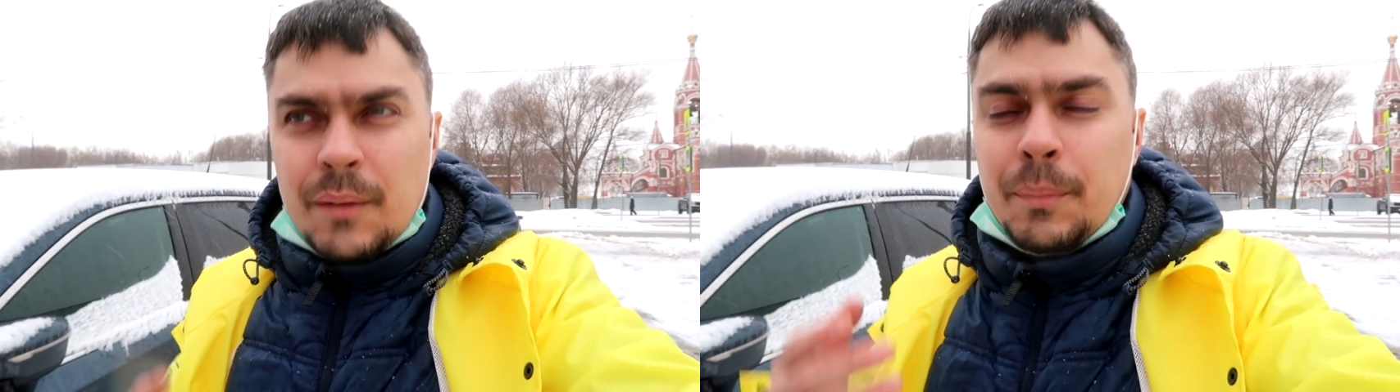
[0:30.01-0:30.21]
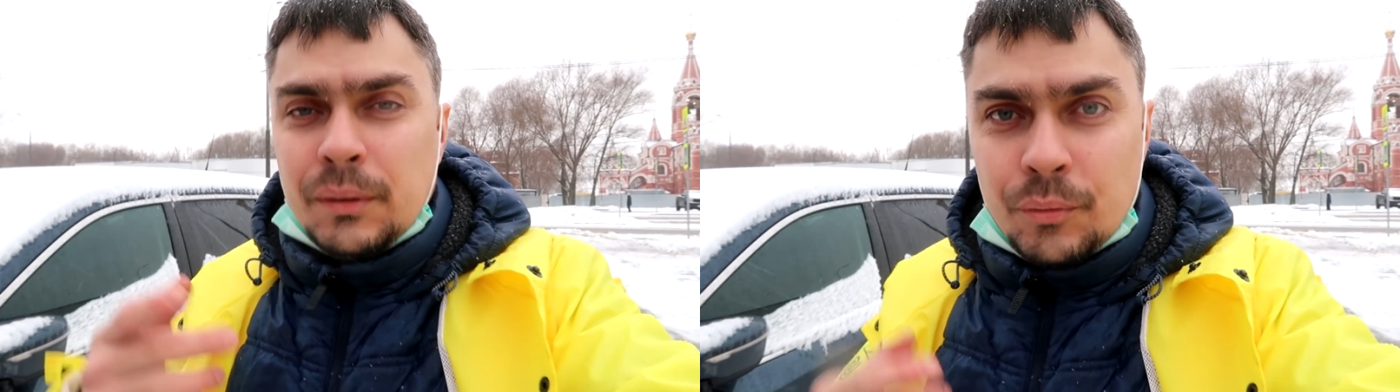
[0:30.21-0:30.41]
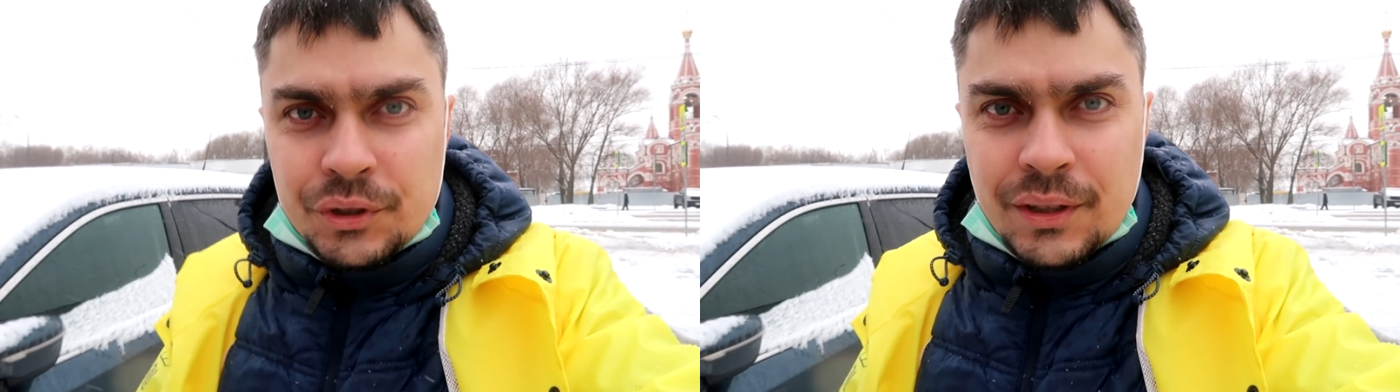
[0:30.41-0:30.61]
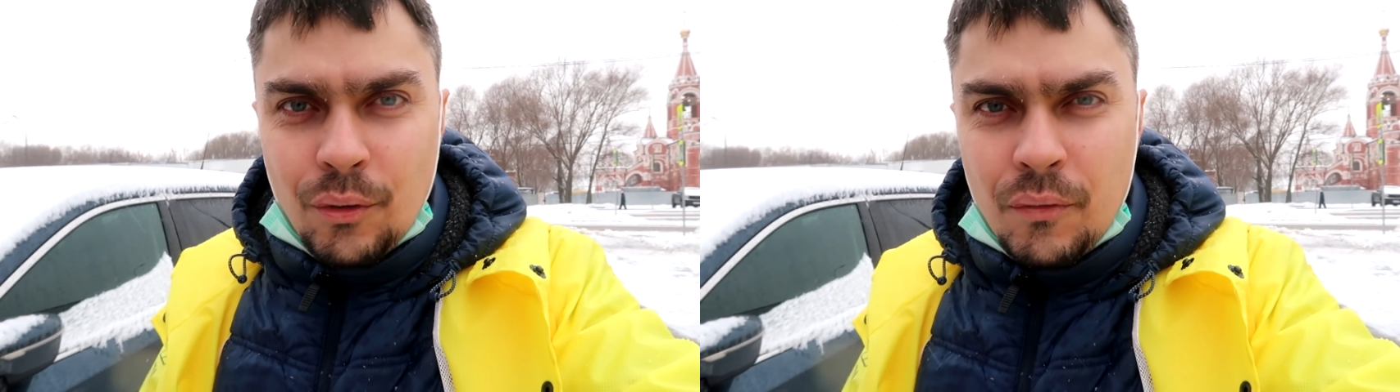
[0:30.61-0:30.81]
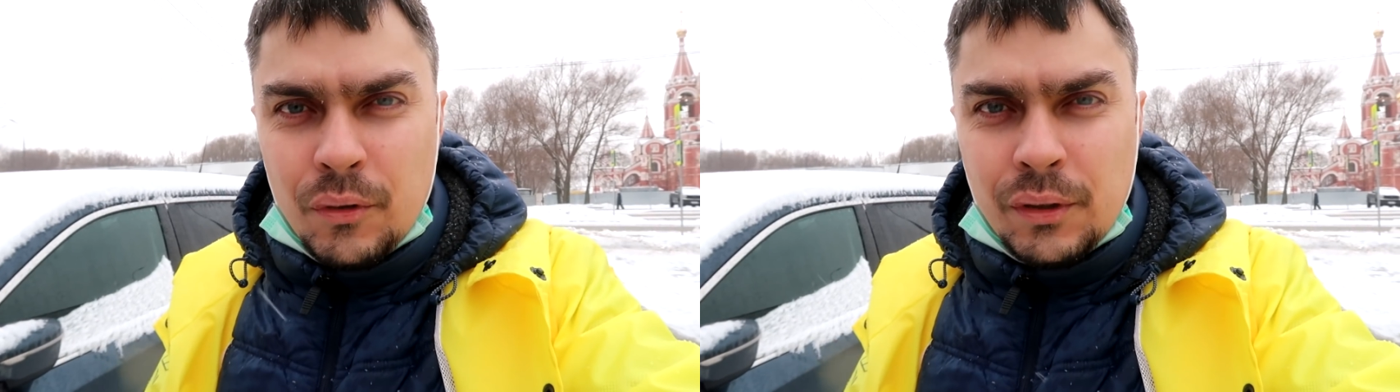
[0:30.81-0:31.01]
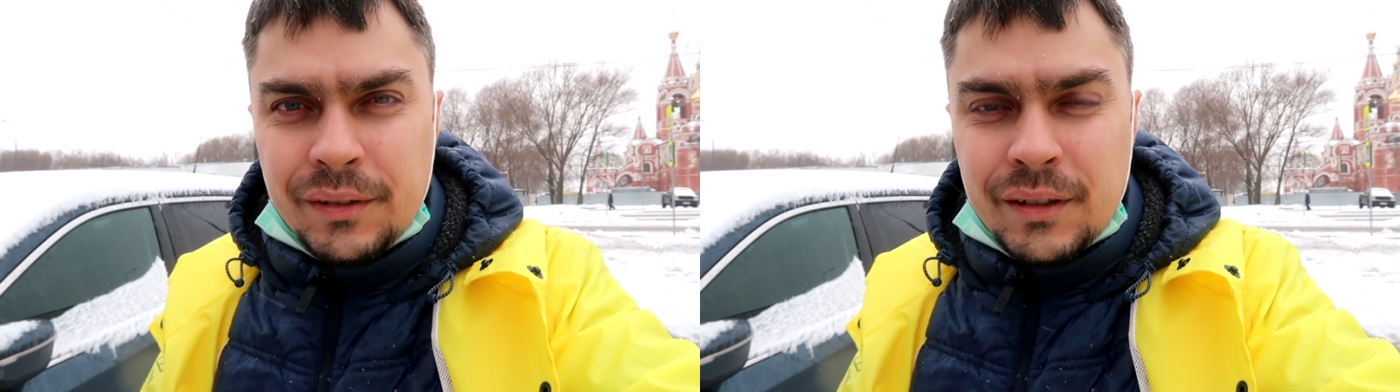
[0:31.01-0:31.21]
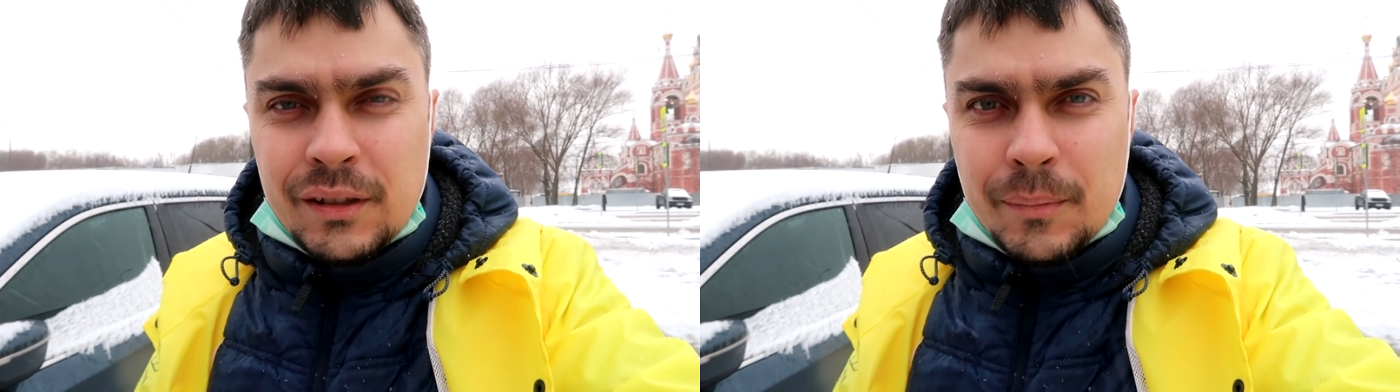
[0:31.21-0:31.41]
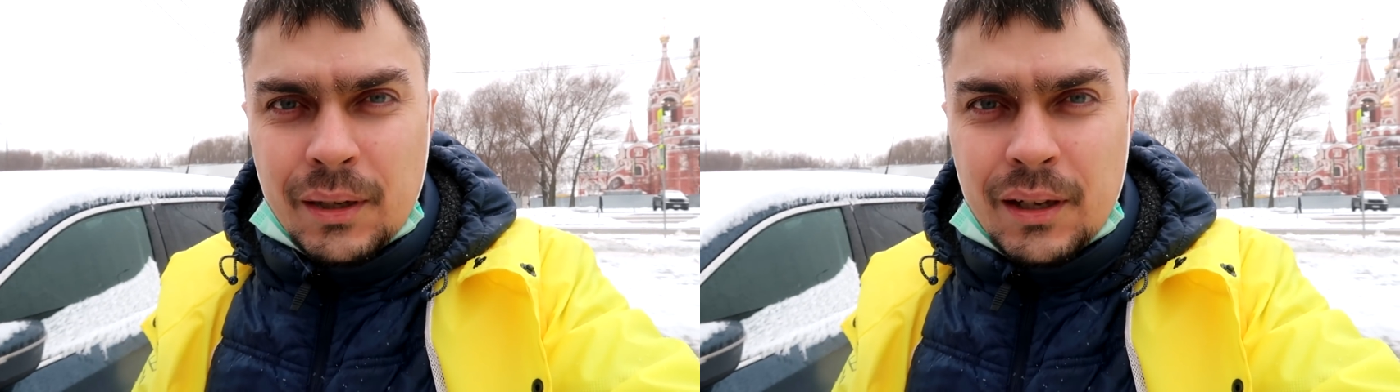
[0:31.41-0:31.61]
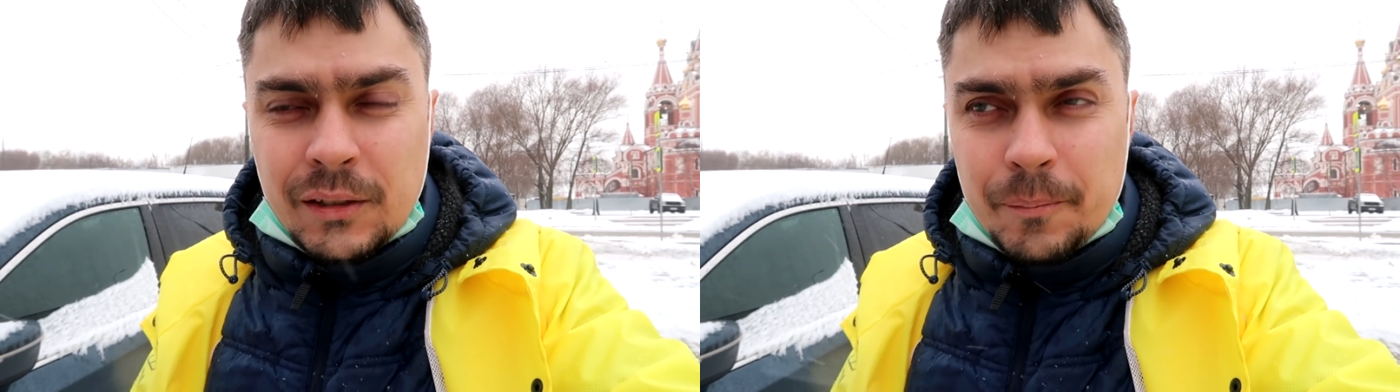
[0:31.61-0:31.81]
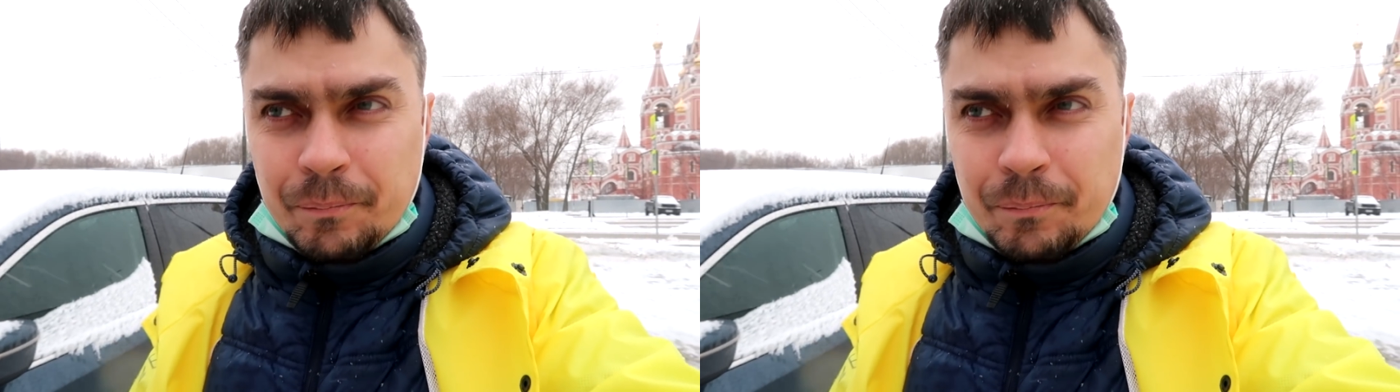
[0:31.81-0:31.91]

потому что я уволился и самокат,